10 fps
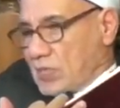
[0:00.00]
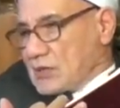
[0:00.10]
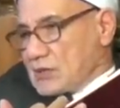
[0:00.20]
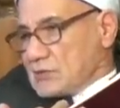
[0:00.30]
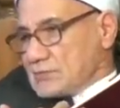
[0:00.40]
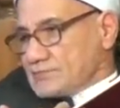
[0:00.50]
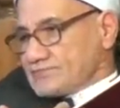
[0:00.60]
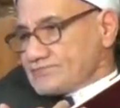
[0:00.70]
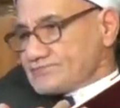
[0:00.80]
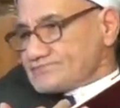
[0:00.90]
كأنها مقومة
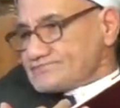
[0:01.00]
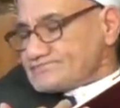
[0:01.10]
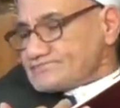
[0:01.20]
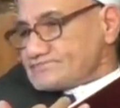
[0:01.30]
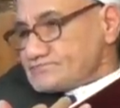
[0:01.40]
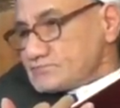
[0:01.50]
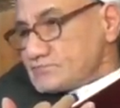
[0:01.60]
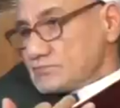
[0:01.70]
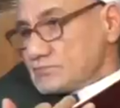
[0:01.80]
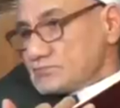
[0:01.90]

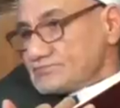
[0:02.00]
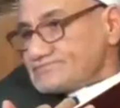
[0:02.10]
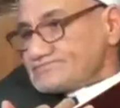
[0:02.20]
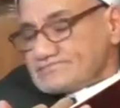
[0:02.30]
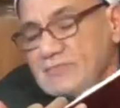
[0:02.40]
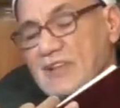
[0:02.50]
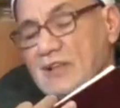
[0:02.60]
لأنها مقومة